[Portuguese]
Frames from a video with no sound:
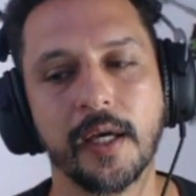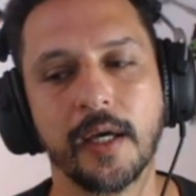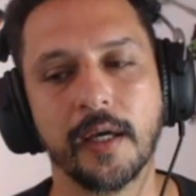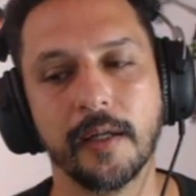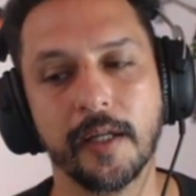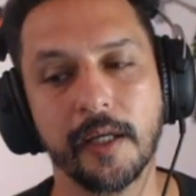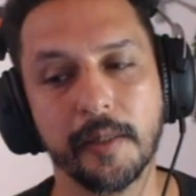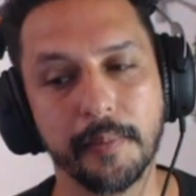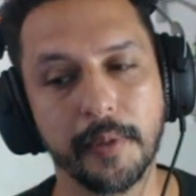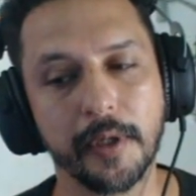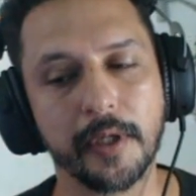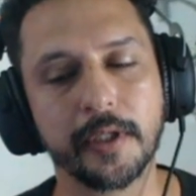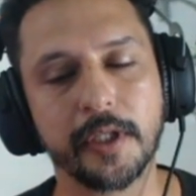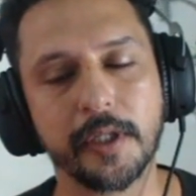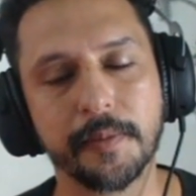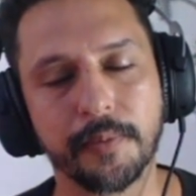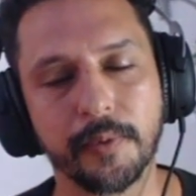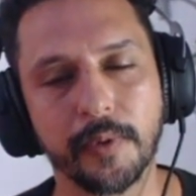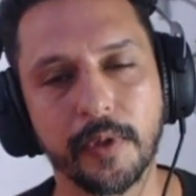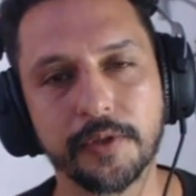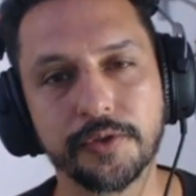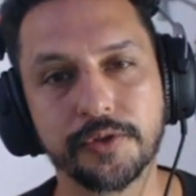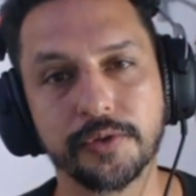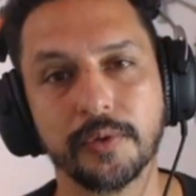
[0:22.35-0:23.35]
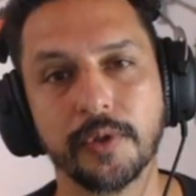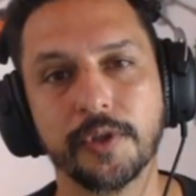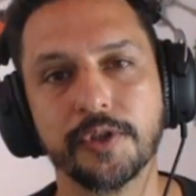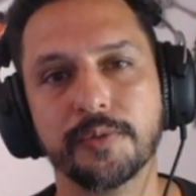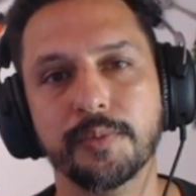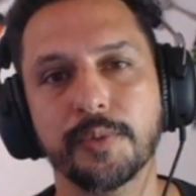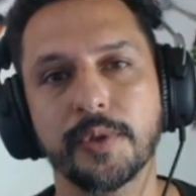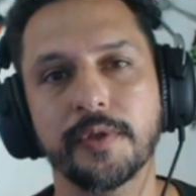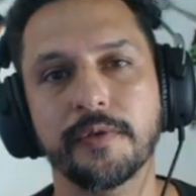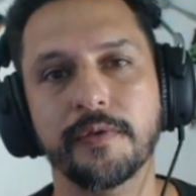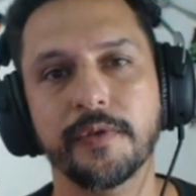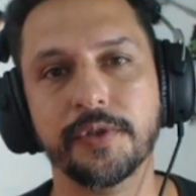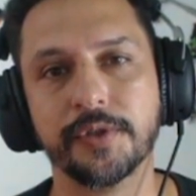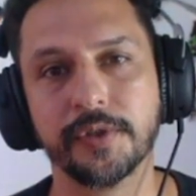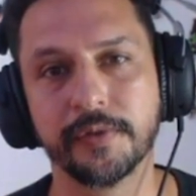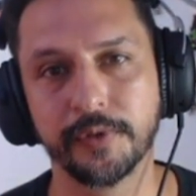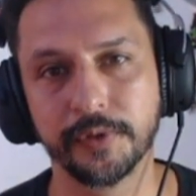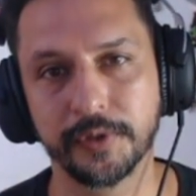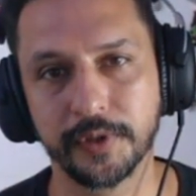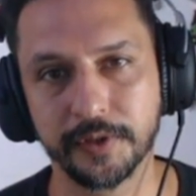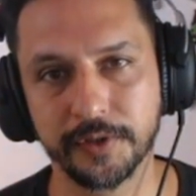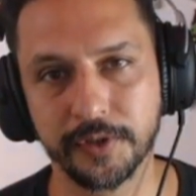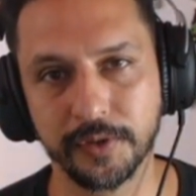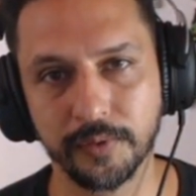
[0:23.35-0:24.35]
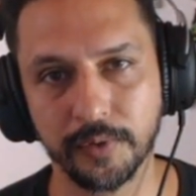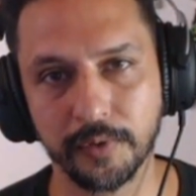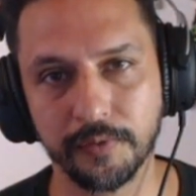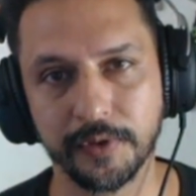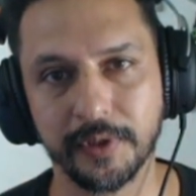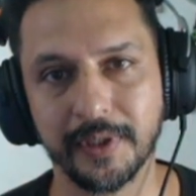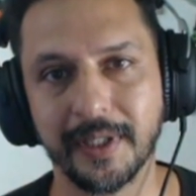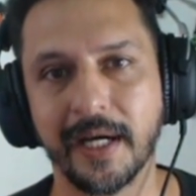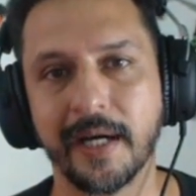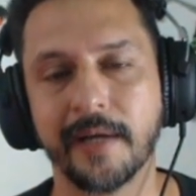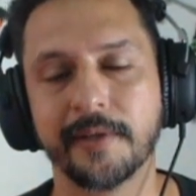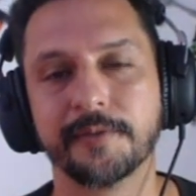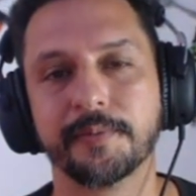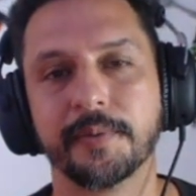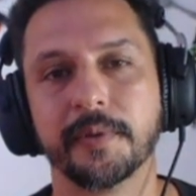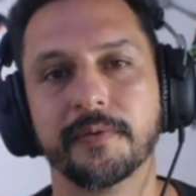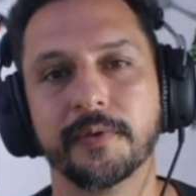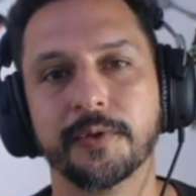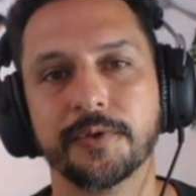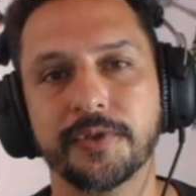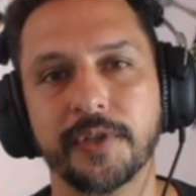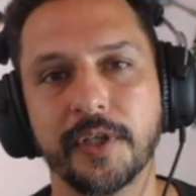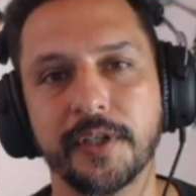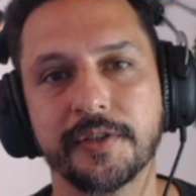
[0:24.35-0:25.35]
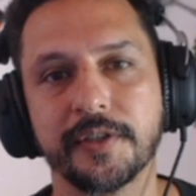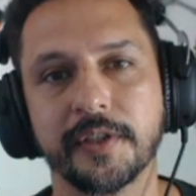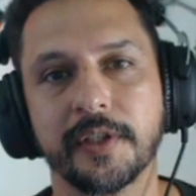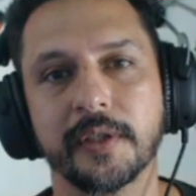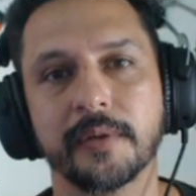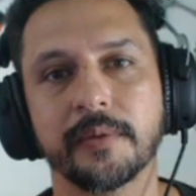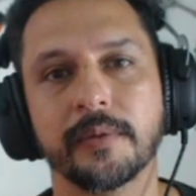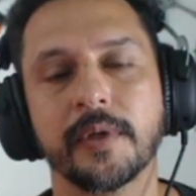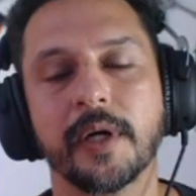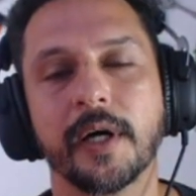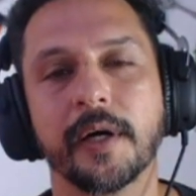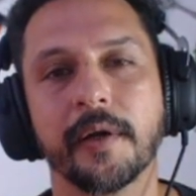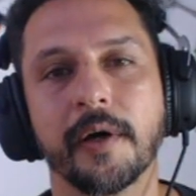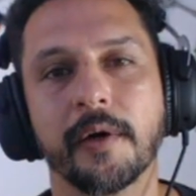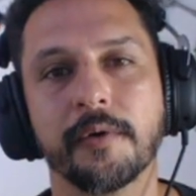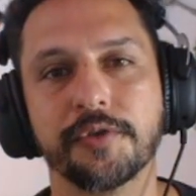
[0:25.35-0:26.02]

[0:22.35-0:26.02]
Lembrando que pro ano de 2020 eu vou trazer novidades para vocês aqui no canal.